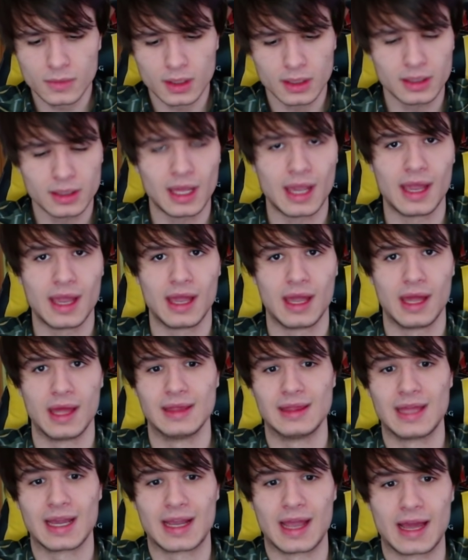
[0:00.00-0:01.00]

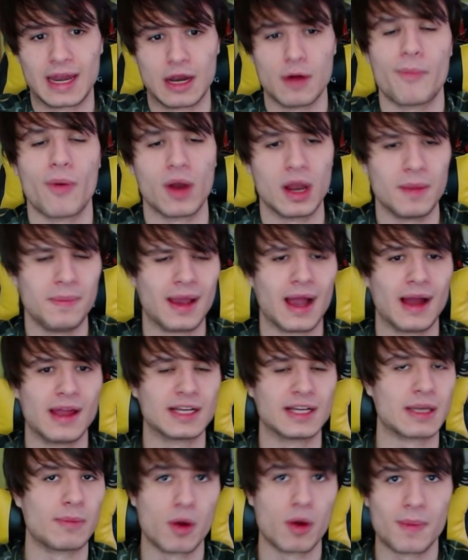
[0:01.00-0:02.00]
de, que creo polémica, y
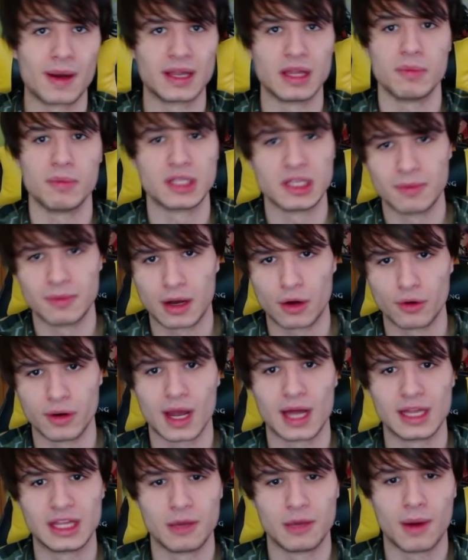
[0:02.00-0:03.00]
esa por parte positiva con
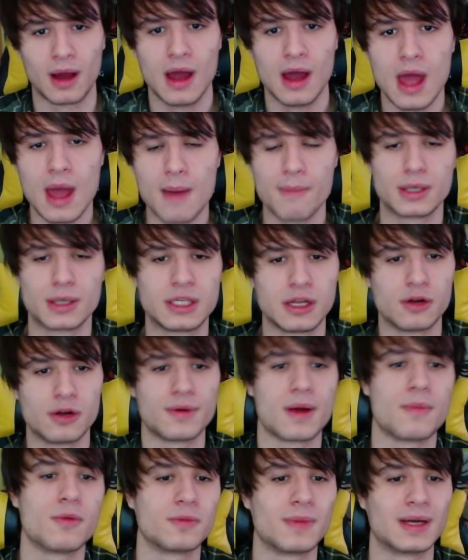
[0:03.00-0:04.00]
negativa, pero si nos
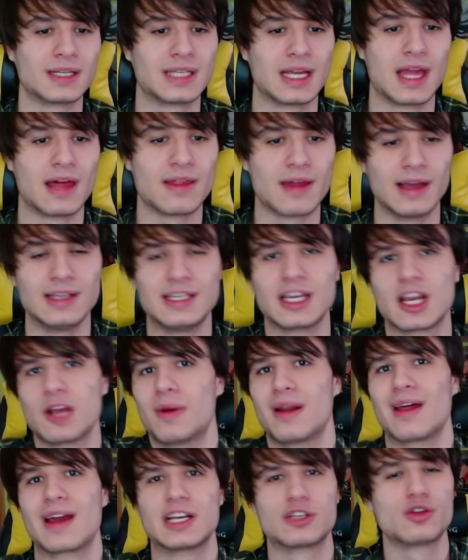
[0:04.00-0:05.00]
vamos más allá de ahí, sí que es
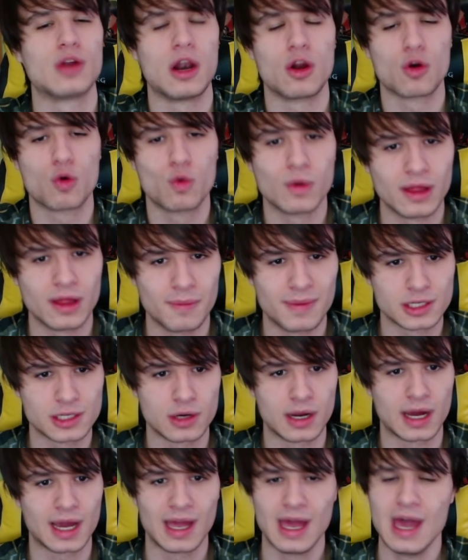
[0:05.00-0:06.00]
verdad que es una locura de
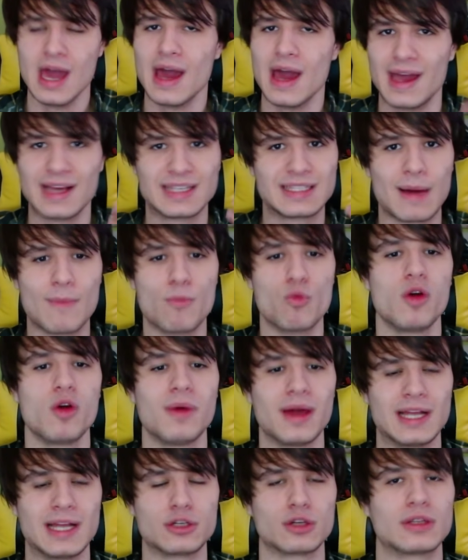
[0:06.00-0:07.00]
personaje, está muy bien
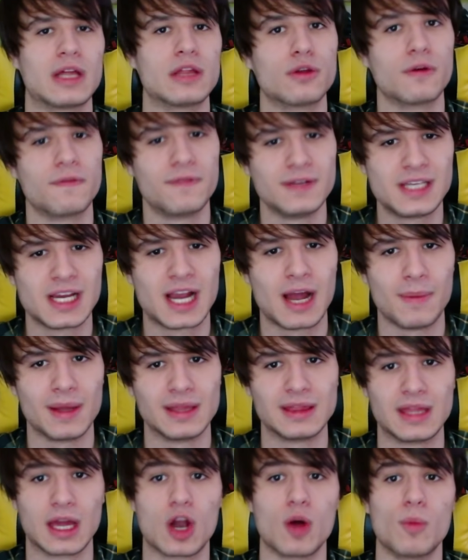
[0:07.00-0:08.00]
hecho tanto
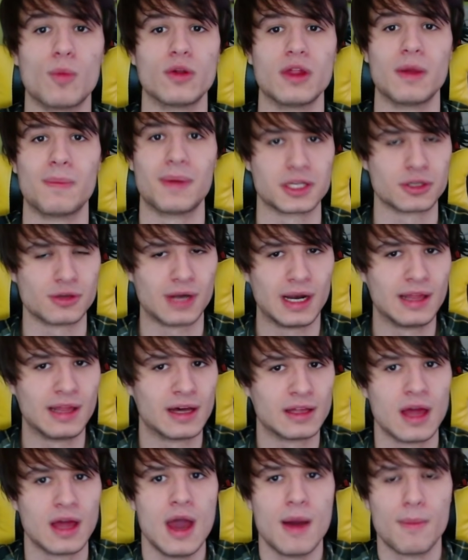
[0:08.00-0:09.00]
físicamente como de personalidad,
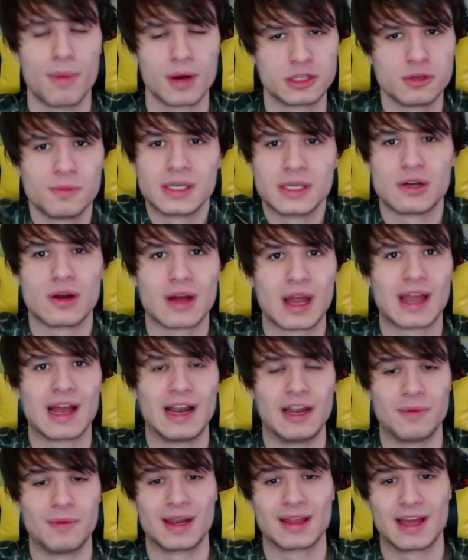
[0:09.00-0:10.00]
porque es un personaje que,
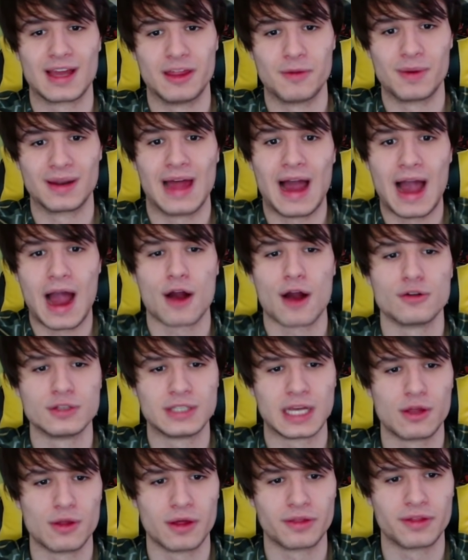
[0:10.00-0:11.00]
que de verdad ha
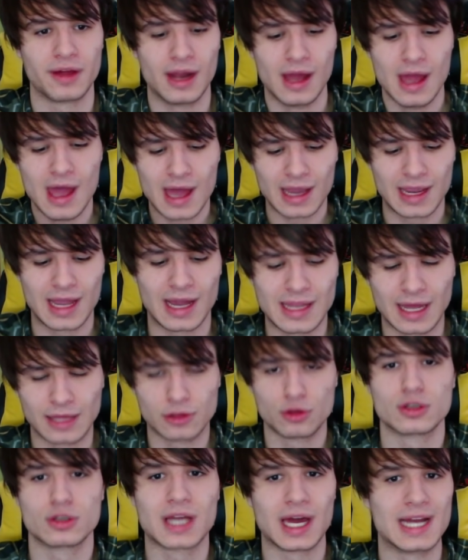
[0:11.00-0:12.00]
conseguido hacer que haya
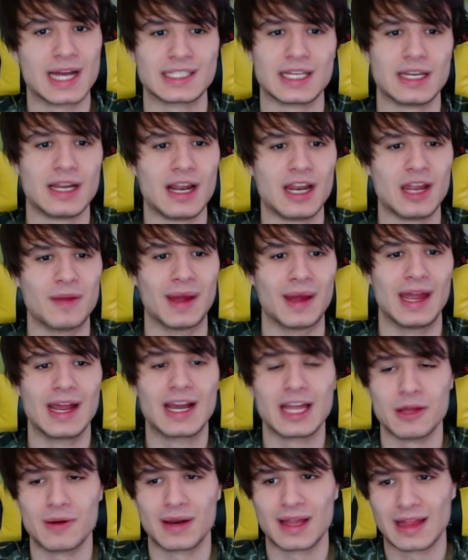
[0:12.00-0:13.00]
dos caras en el anime y que
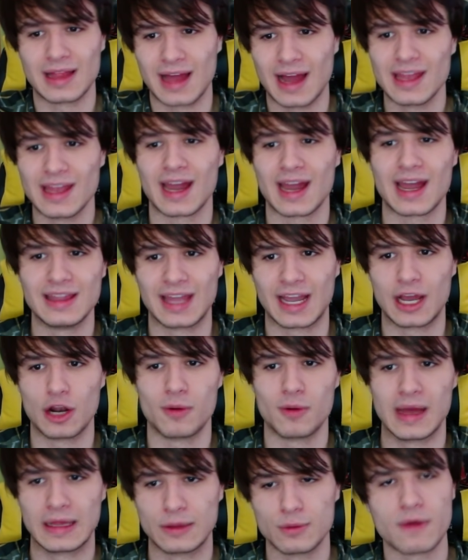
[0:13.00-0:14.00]
de verdad haya gente que lo
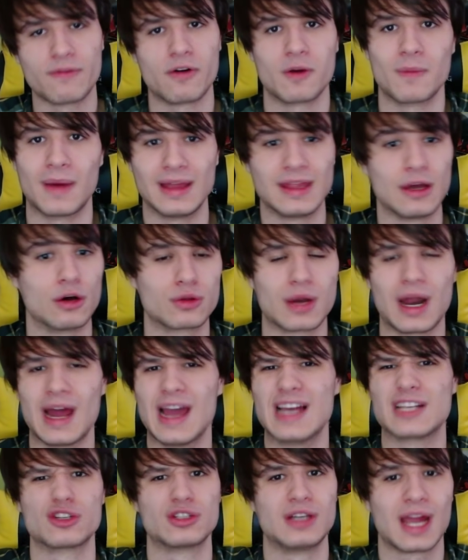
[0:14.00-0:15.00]
vea de una forma y de otra,
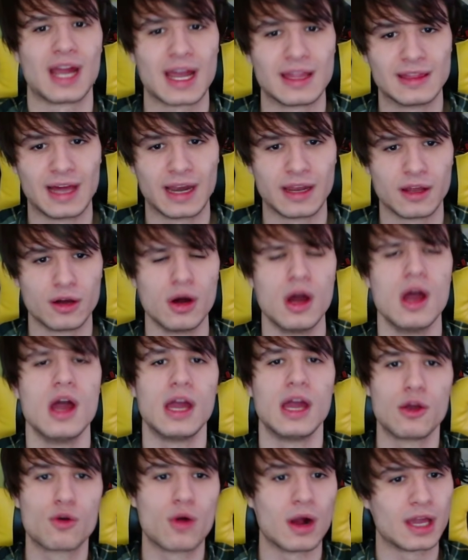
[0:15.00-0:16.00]
eso es legendario,
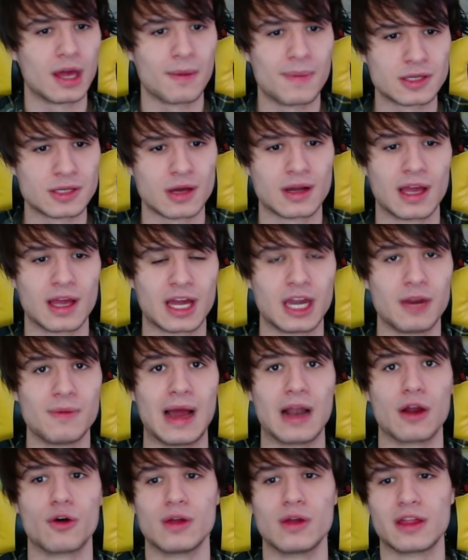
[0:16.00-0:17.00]
y cualquier persona que escribe
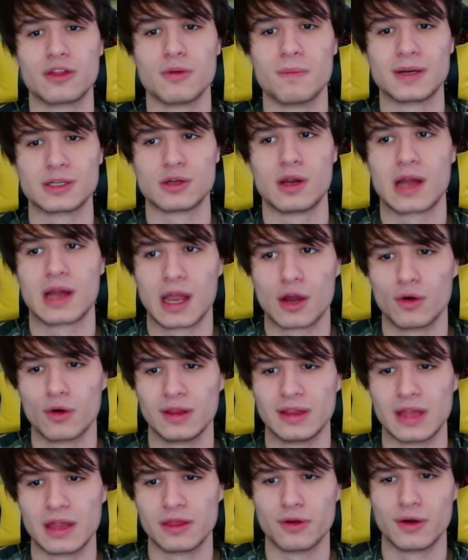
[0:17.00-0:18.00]
algo y hace un personaje con
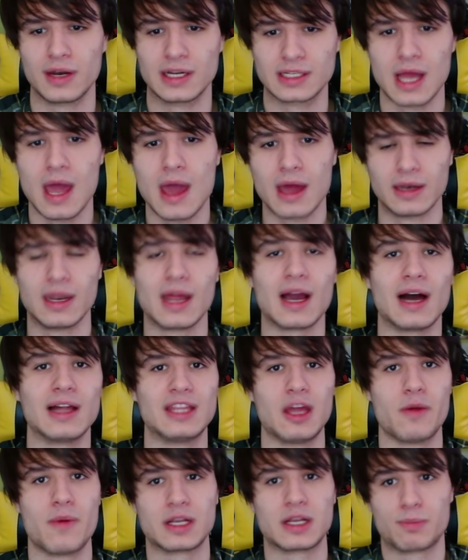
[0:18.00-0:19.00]
intenciones
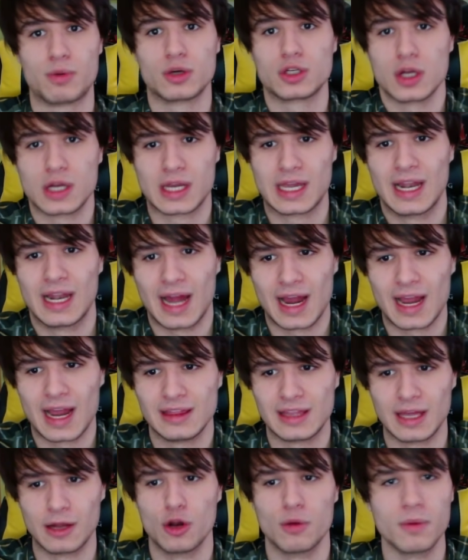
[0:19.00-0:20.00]
negativas, pues que la
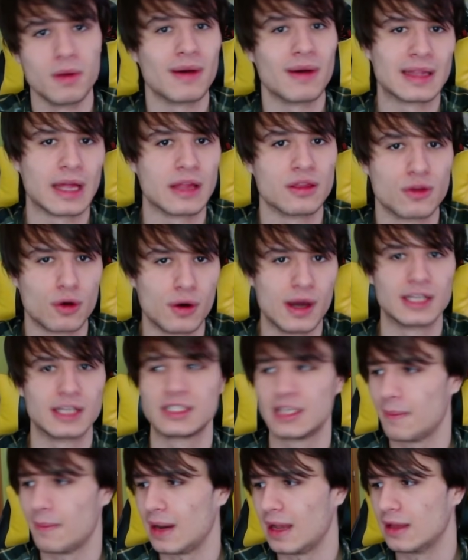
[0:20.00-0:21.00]
gente lo viva tanto, es
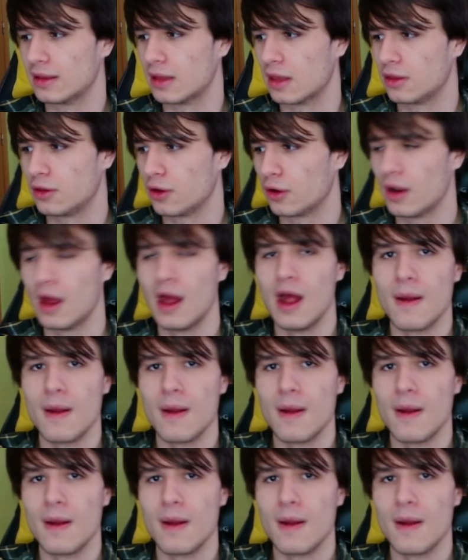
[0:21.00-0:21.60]
siempre la intención,